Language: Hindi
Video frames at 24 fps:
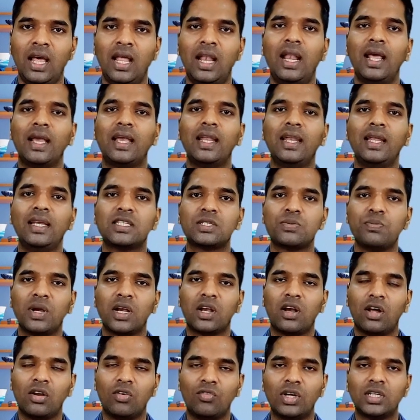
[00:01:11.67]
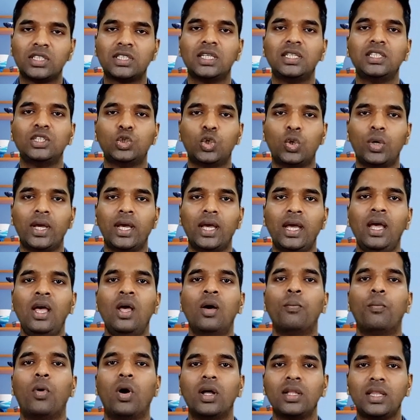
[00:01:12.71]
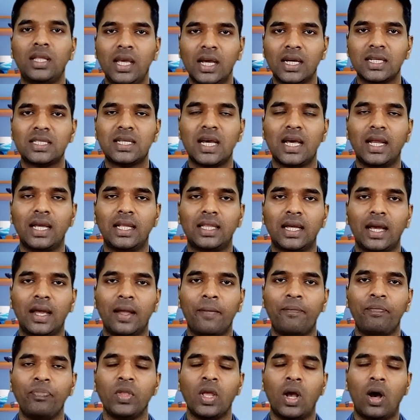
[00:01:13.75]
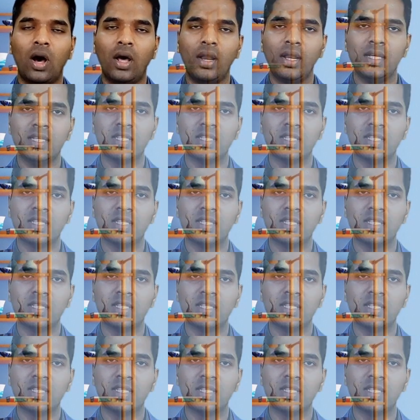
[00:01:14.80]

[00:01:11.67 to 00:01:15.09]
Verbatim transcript: लेकिन इसमें कन्वर्सन जो है बहुत ही अच्छा रहता है और